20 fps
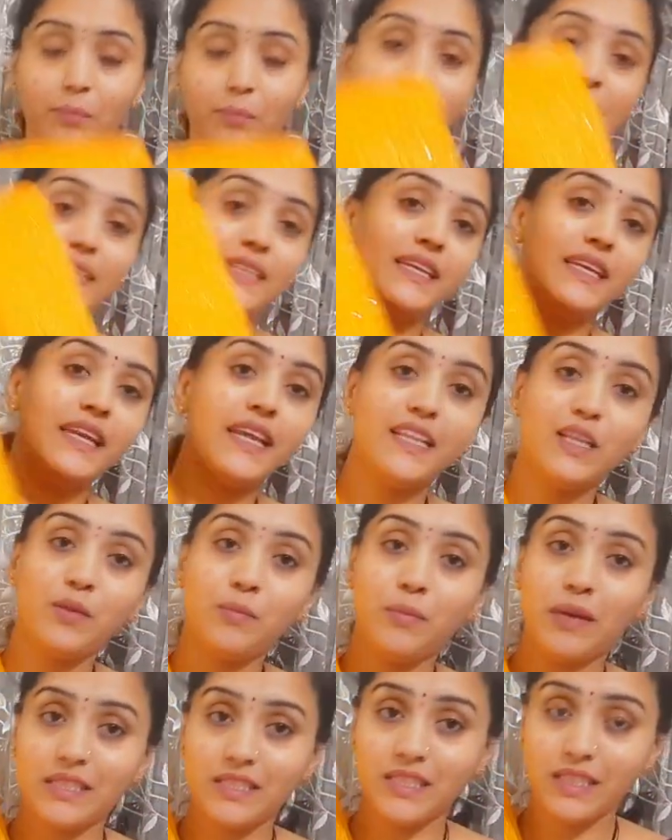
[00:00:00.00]
ప్రజెంట్ అయితే
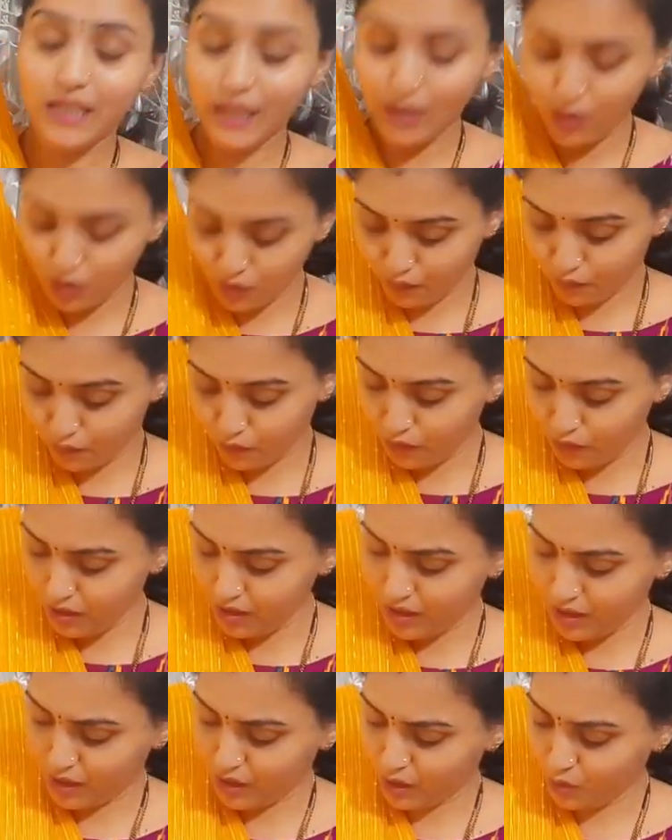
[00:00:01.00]
మస్టర్డ్ ఎల్లో ఫుల్
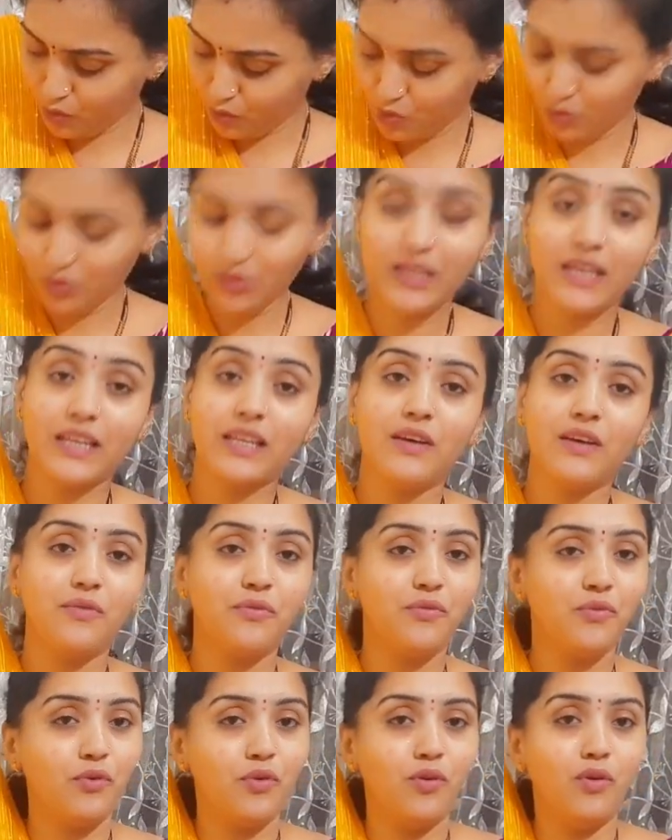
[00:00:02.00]
రన్ అవుతుంది కదా
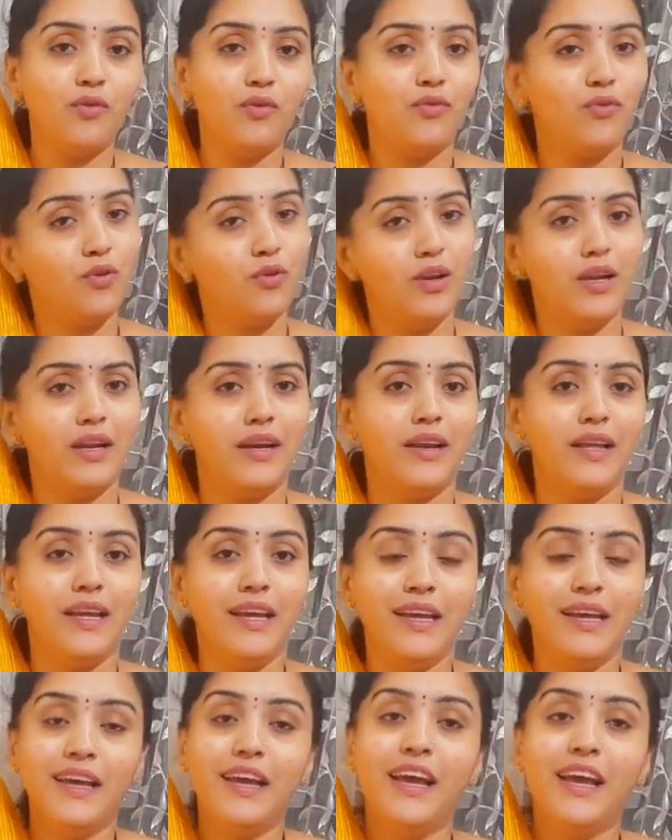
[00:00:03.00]
ఫుల్ ఫుల్ అండి